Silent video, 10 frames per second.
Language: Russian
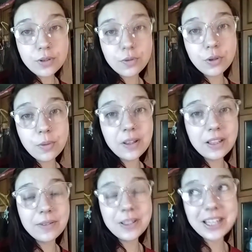в жопе на
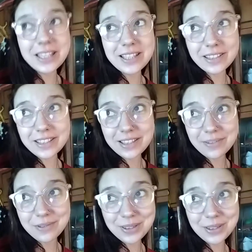две части
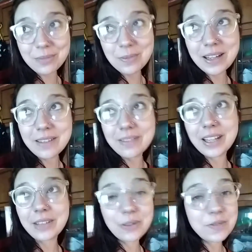разорвусь, грубо
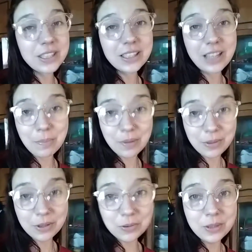говоря, но я всегда
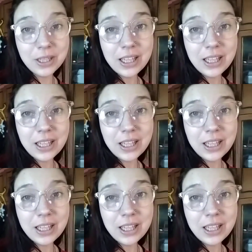помогу,